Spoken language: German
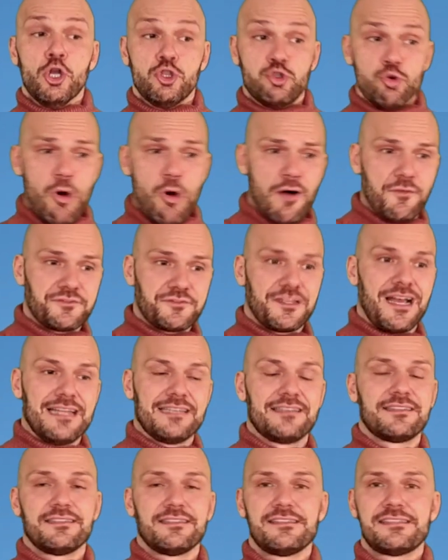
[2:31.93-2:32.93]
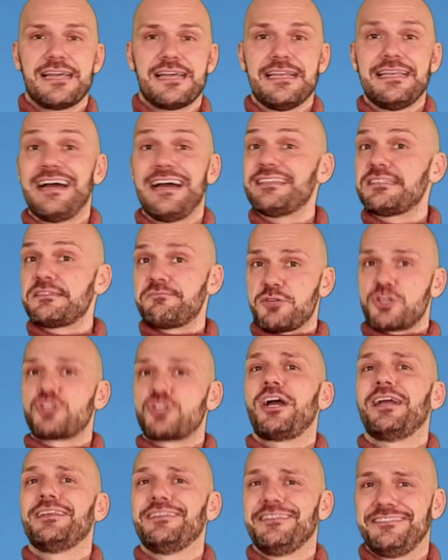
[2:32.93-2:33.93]
Du auf der anderen Seite hast
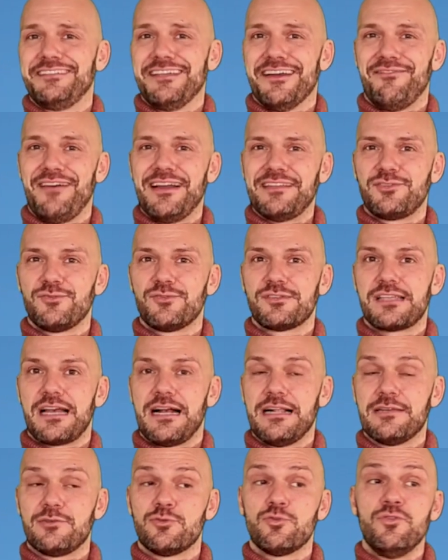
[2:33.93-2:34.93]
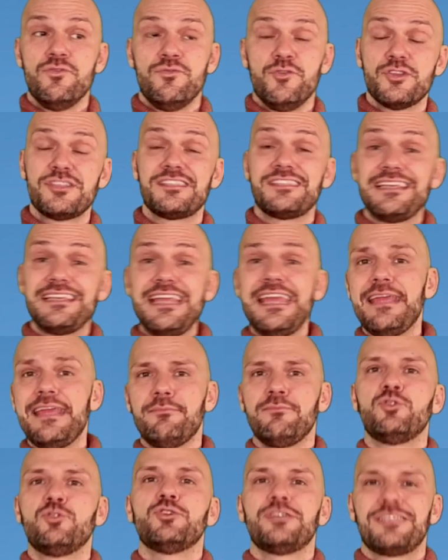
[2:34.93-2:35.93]
wahrscheinlich die Erwartungshaltung und wirst
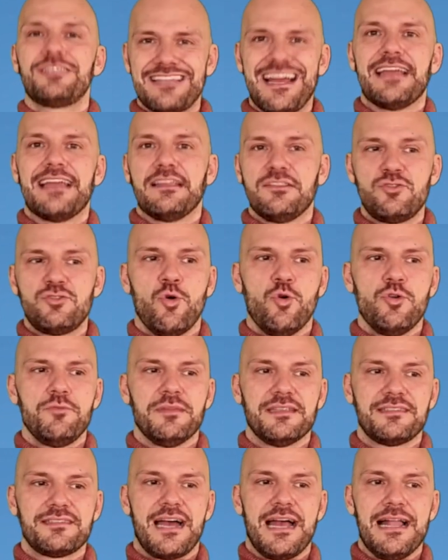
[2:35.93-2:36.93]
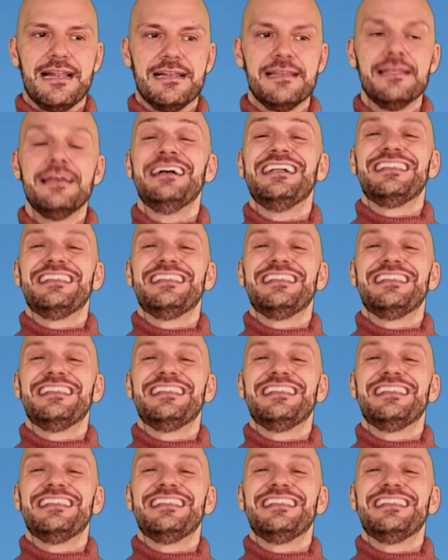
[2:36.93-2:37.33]
ihm durch deinen Ton mitteilen,